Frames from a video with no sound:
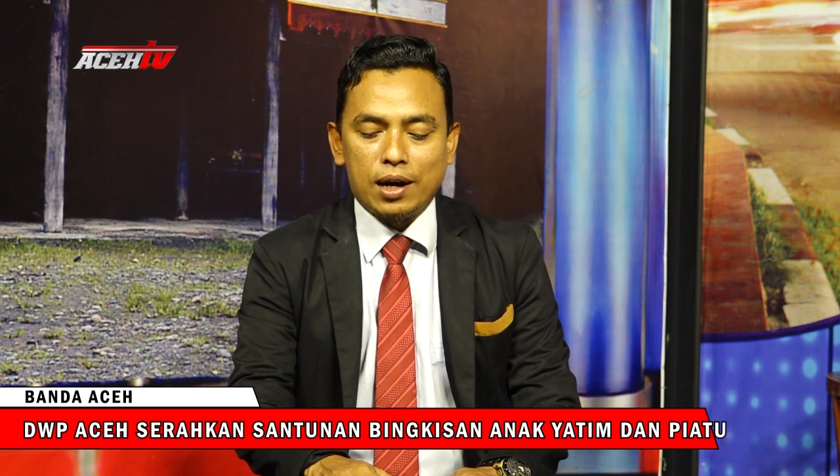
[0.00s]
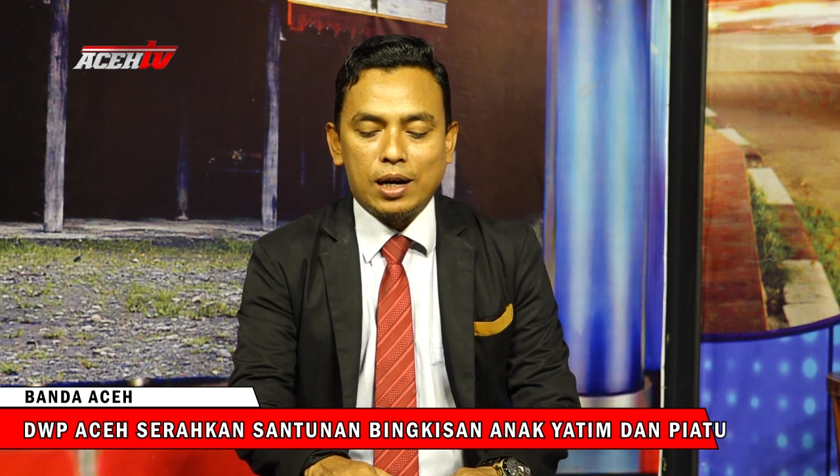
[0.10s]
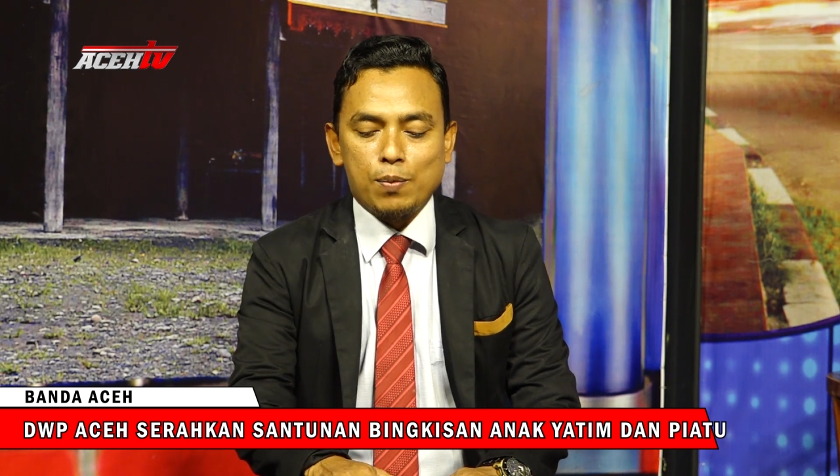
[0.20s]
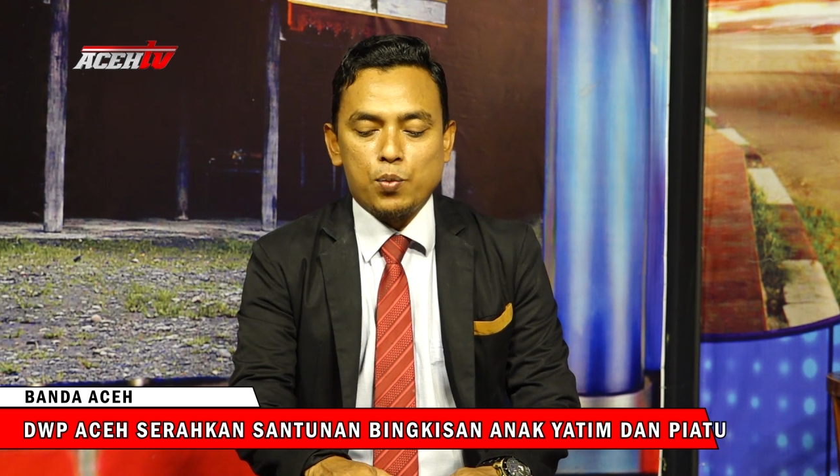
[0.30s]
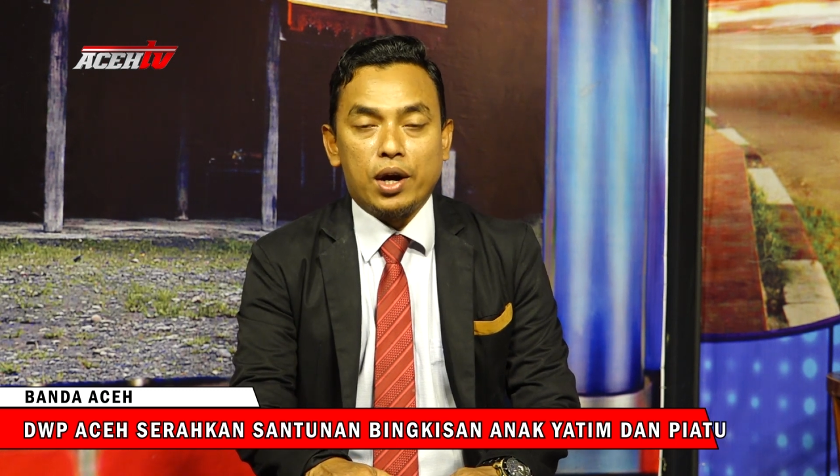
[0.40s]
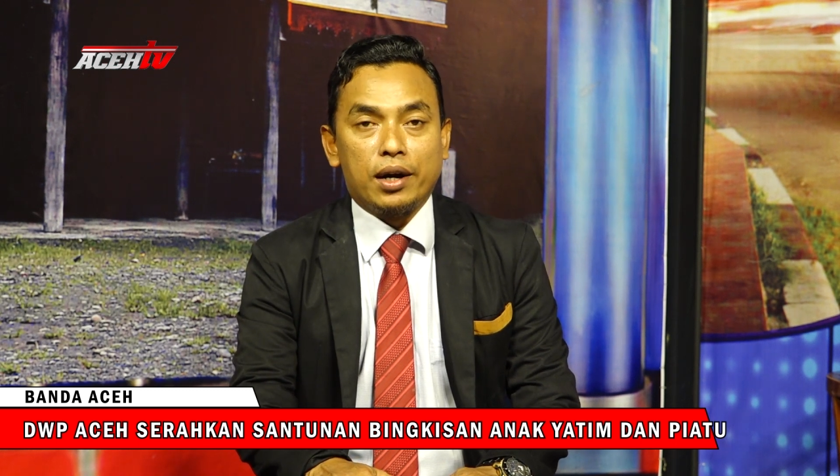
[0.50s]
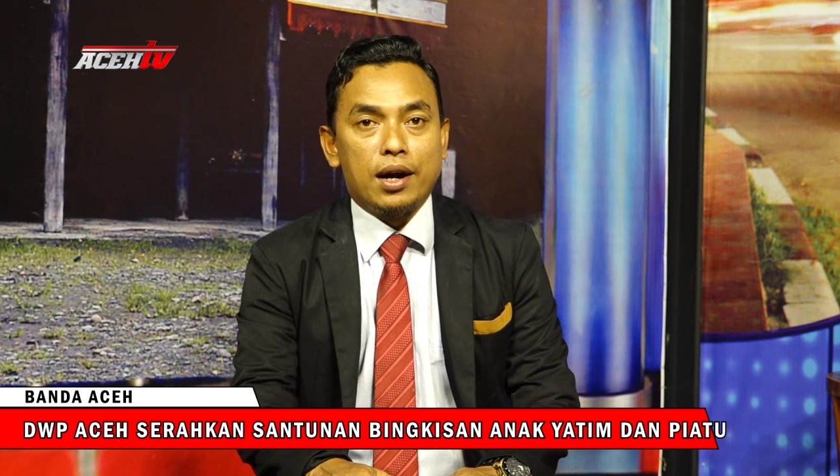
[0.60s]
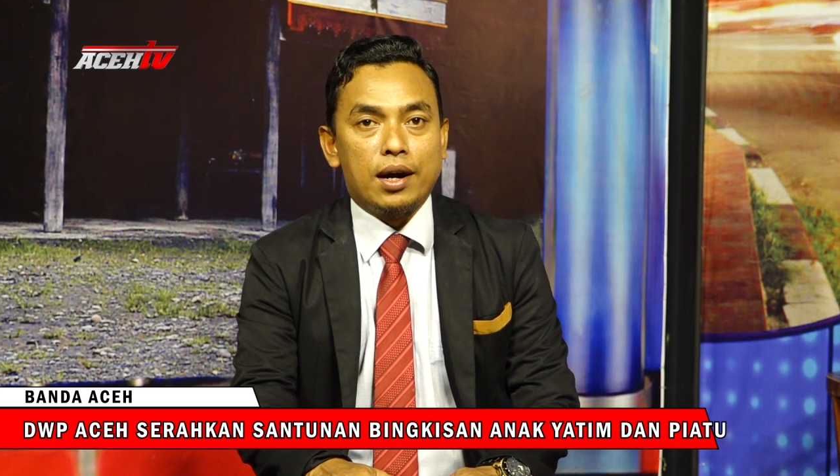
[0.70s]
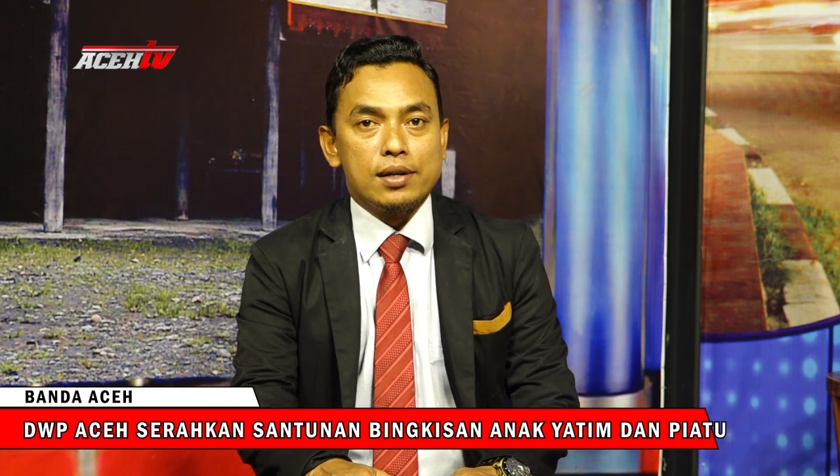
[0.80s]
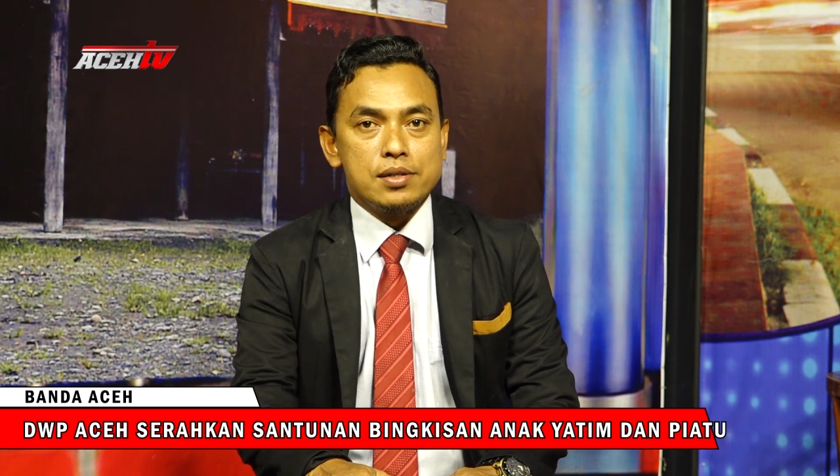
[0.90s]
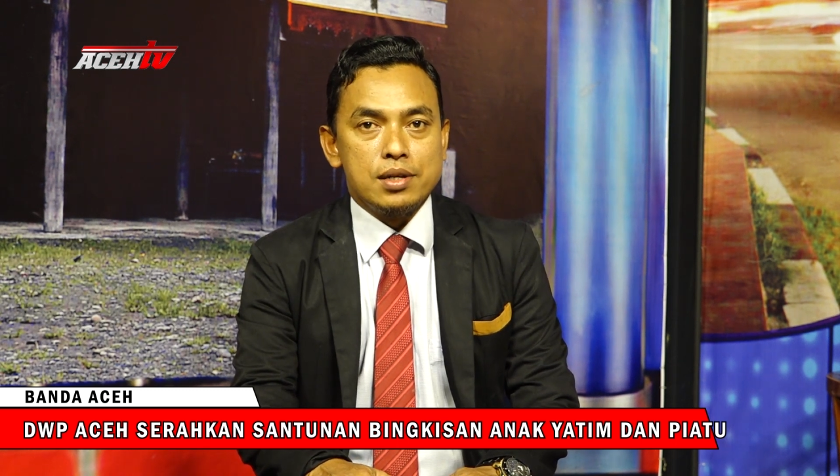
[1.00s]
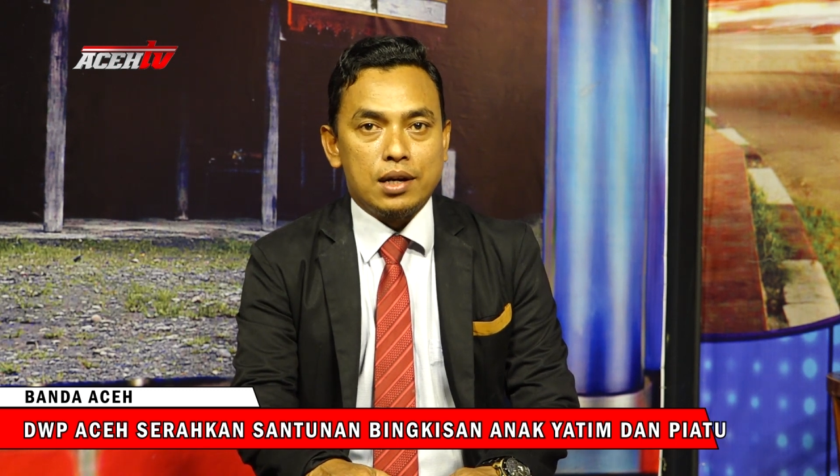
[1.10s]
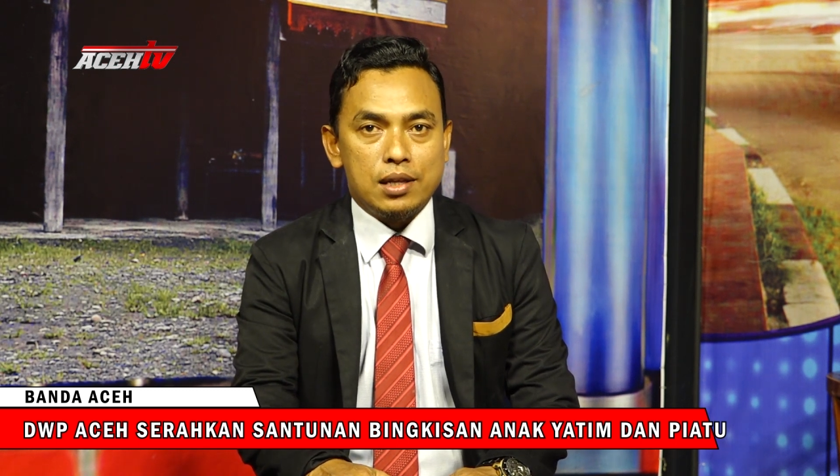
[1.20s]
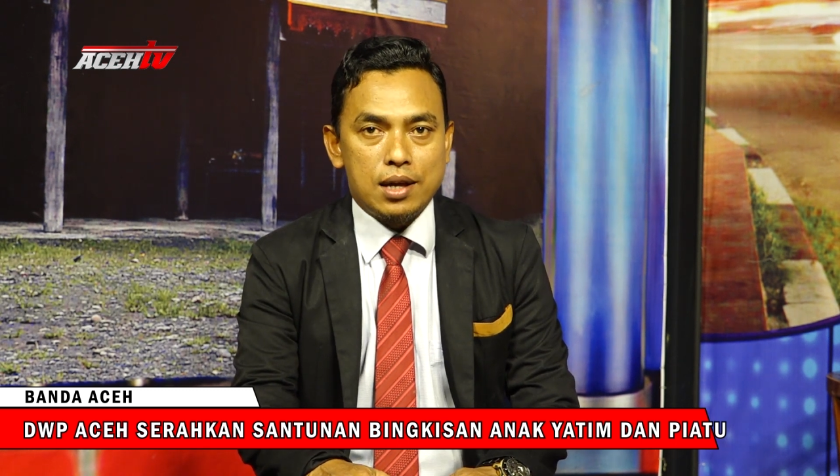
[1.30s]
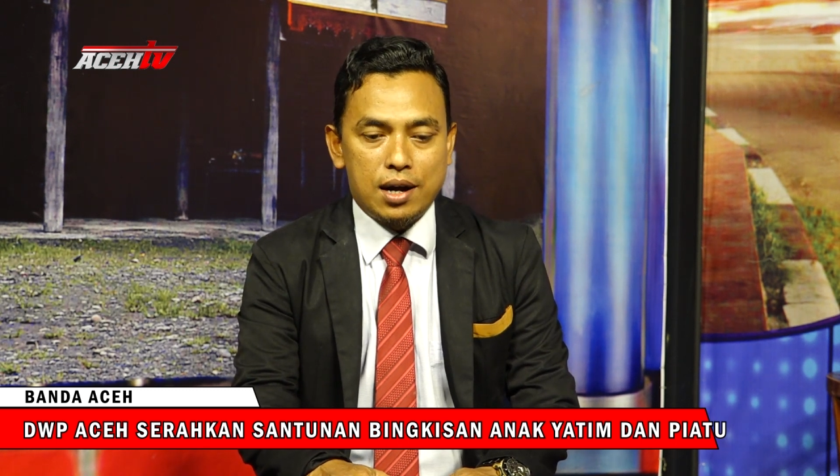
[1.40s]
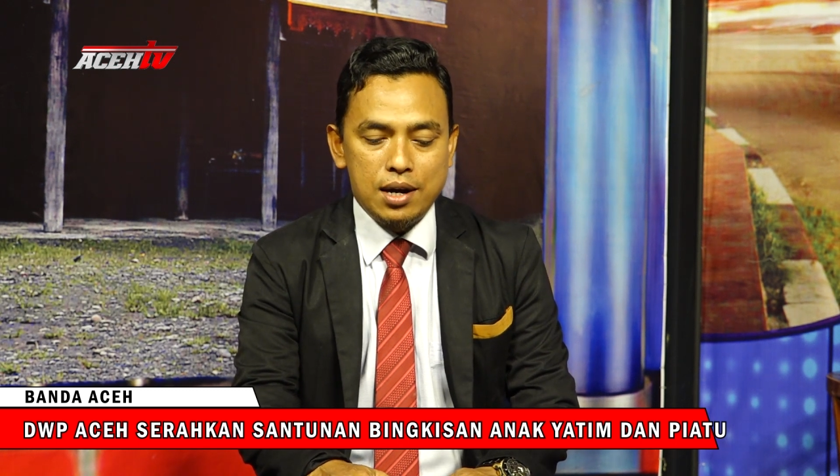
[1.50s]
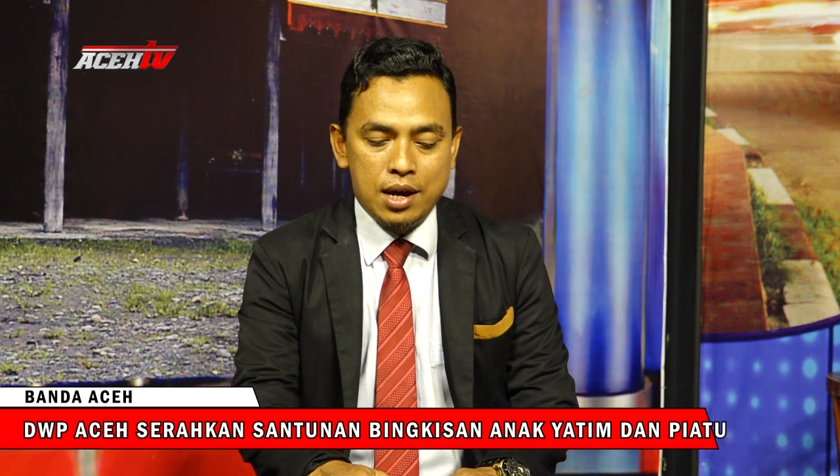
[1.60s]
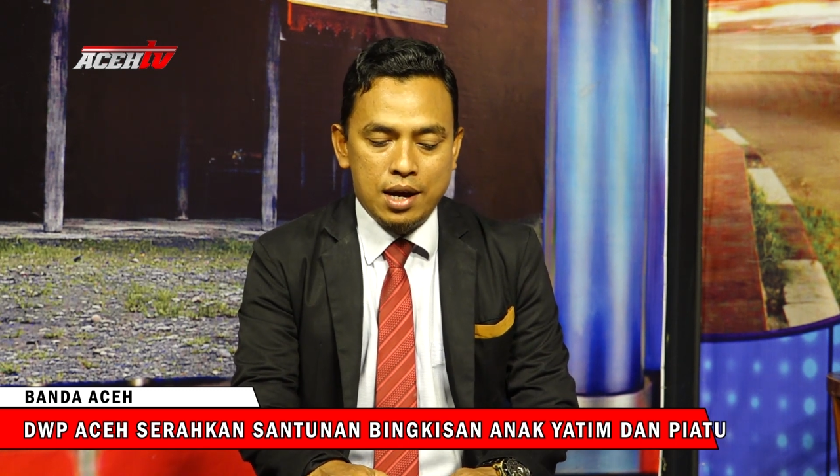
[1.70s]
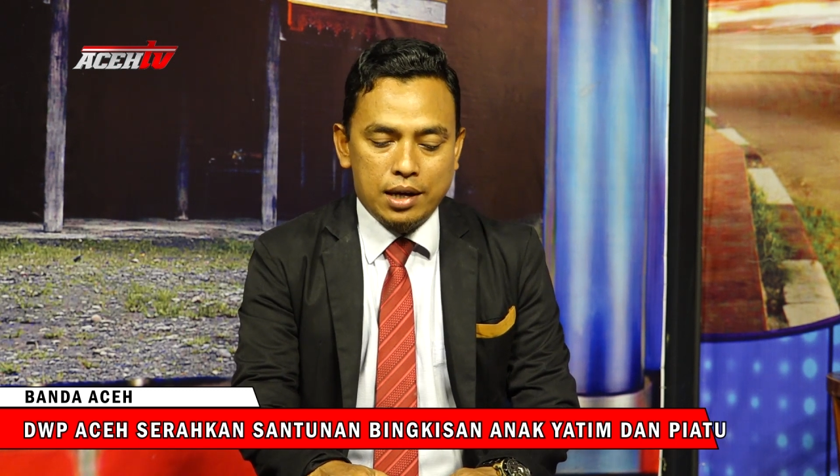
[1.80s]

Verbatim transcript: terhadap warga sekitar,